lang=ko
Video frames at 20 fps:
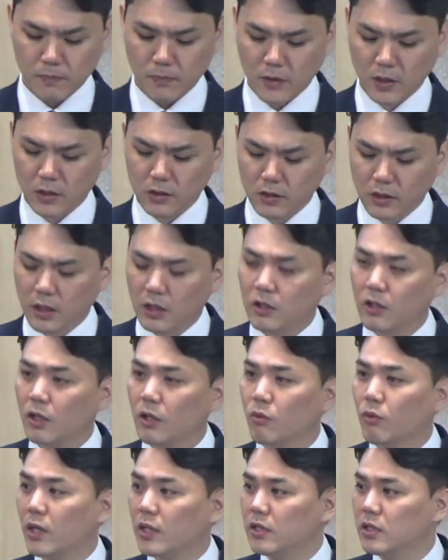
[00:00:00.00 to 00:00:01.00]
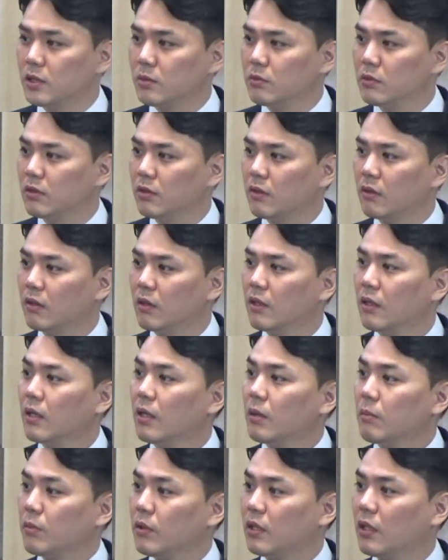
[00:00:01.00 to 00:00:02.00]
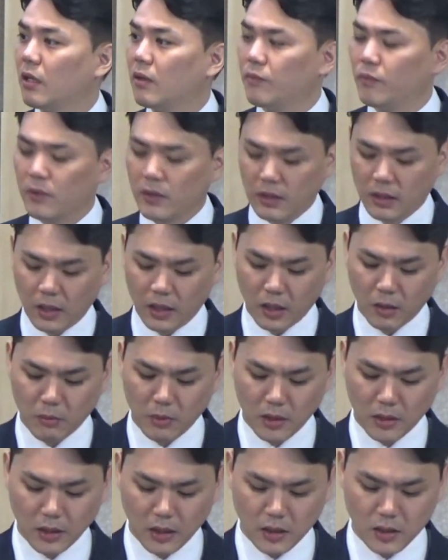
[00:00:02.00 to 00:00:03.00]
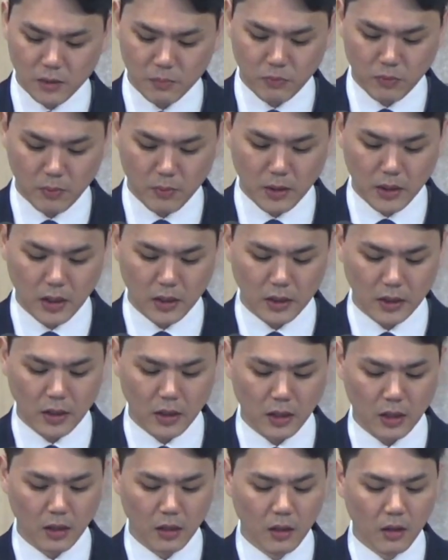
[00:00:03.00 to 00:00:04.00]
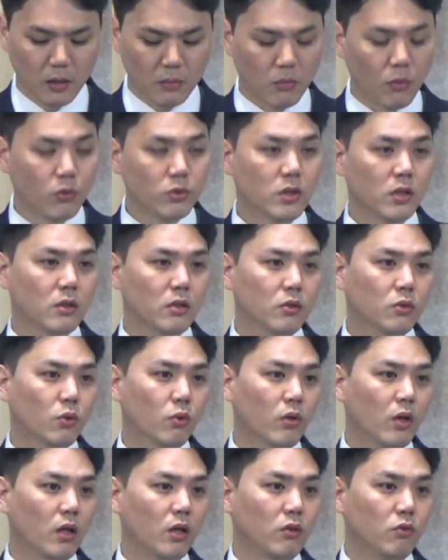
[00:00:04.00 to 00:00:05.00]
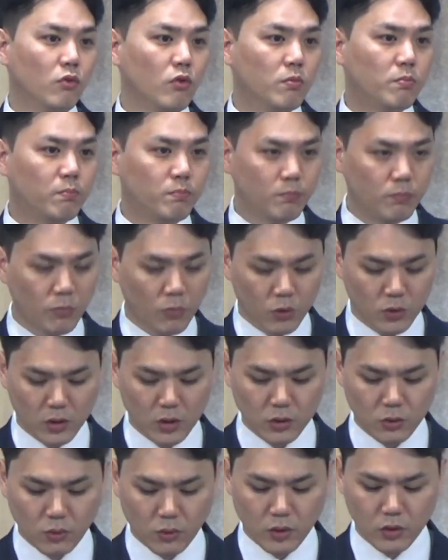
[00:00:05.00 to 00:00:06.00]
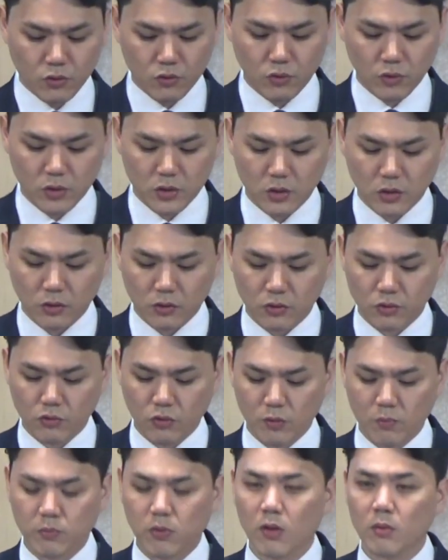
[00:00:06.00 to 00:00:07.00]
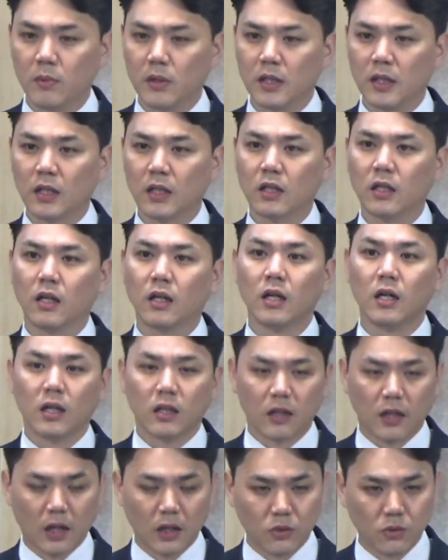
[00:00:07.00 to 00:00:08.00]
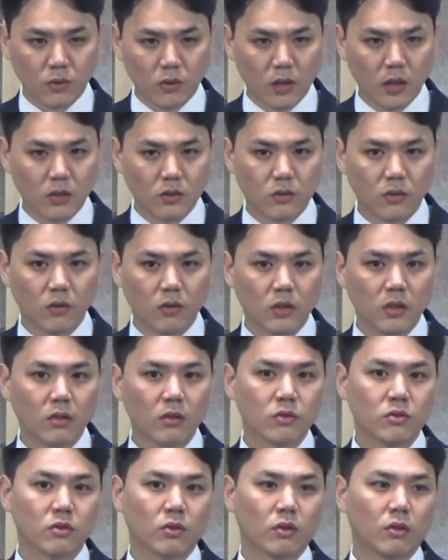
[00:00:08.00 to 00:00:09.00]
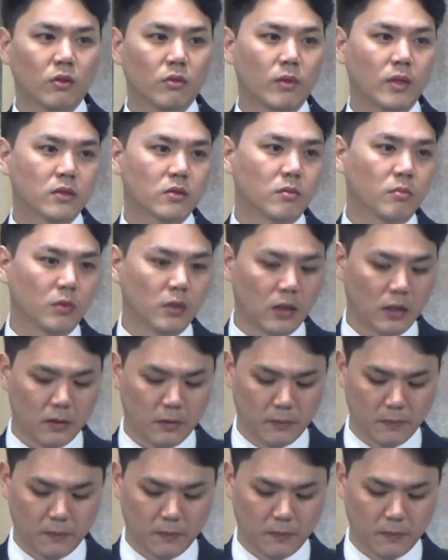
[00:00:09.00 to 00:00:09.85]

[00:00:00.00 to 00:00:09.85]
이들에 대한 관심은 비단 예레미야 당시뿐만 아니라 모세를 통해 율, 모세를 통해 주어진 그 율법 이래에 계속해서 이어져 왔습니다.